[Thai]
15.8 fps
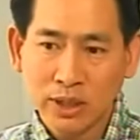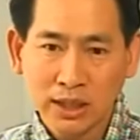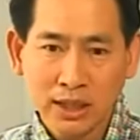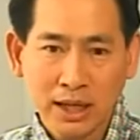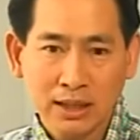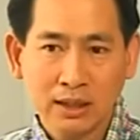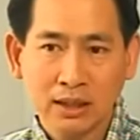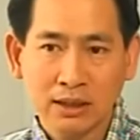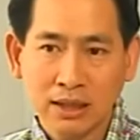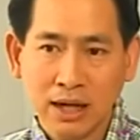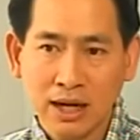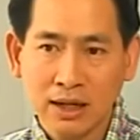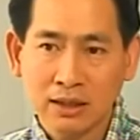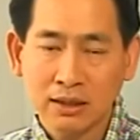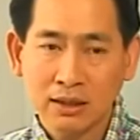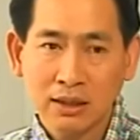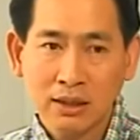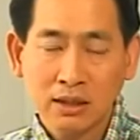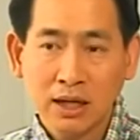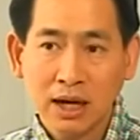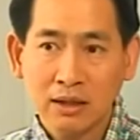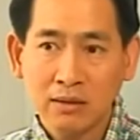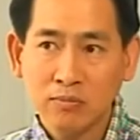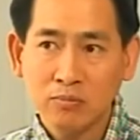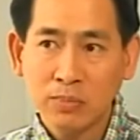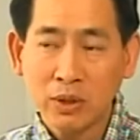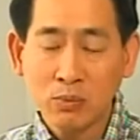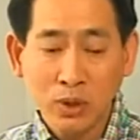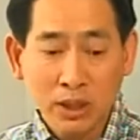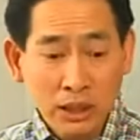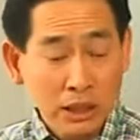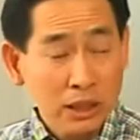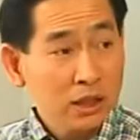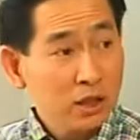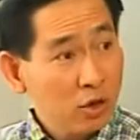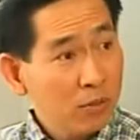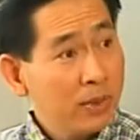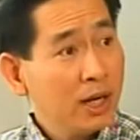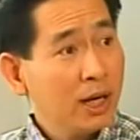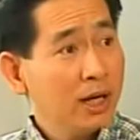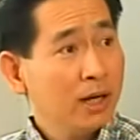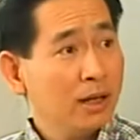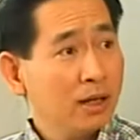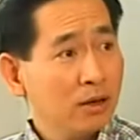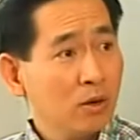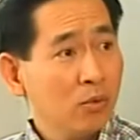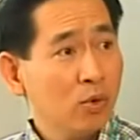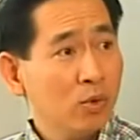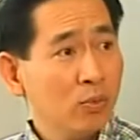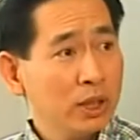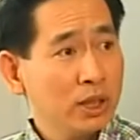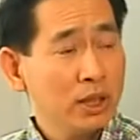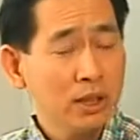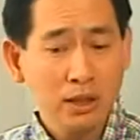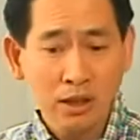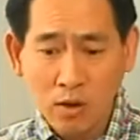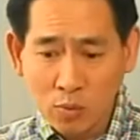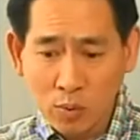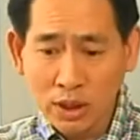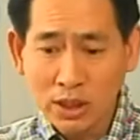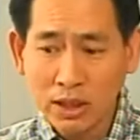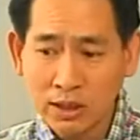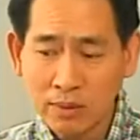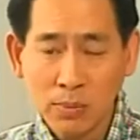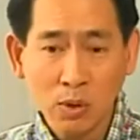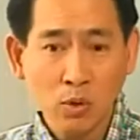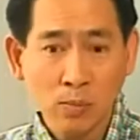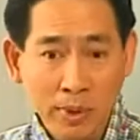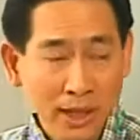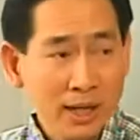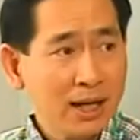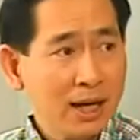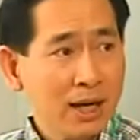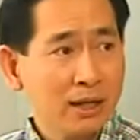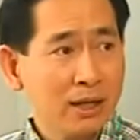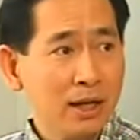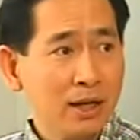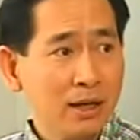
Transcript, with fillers: สดิการต่างๆการเป็นวันเกิดก็มีให้ของคนวันเกิดแต่ของวันเกิดนั้นปรากฏพนักงานเนี่ย